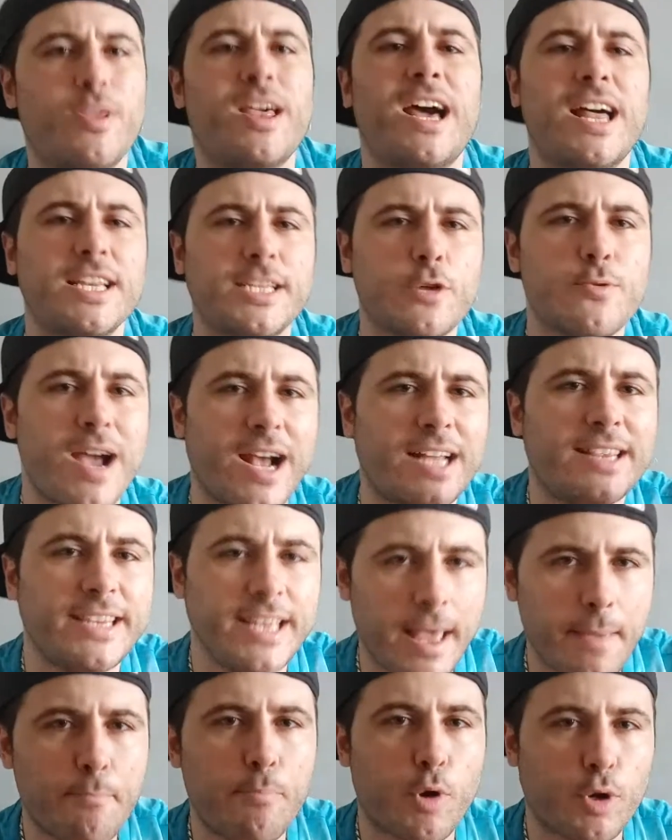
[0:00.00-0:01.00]
no deja de ser una
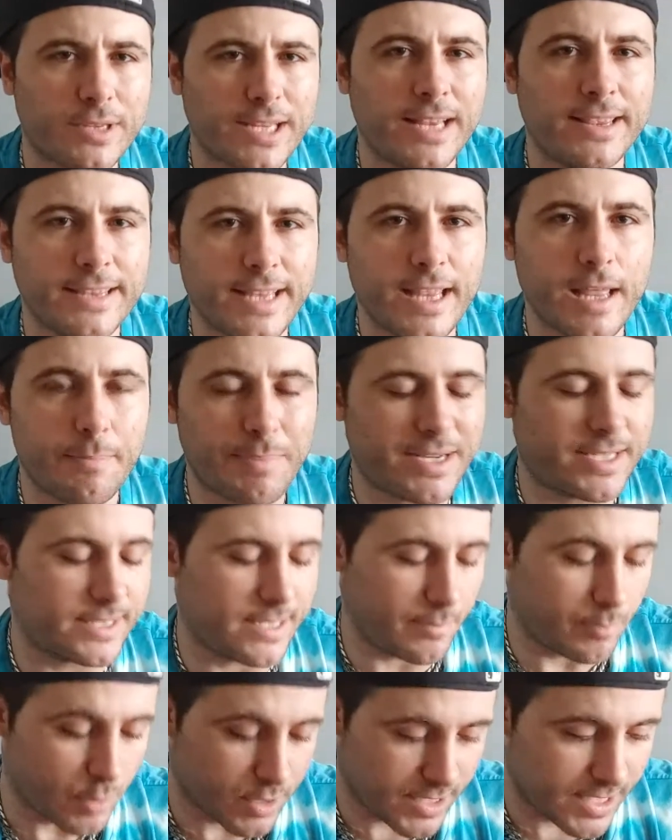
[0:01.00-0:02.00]
cantidad importante de
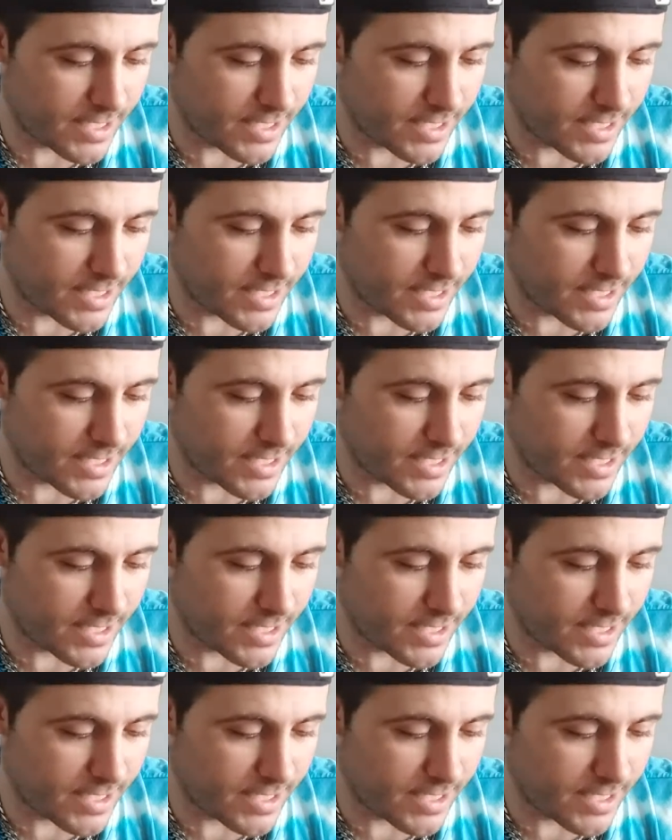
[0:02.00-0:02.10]
pasta, pues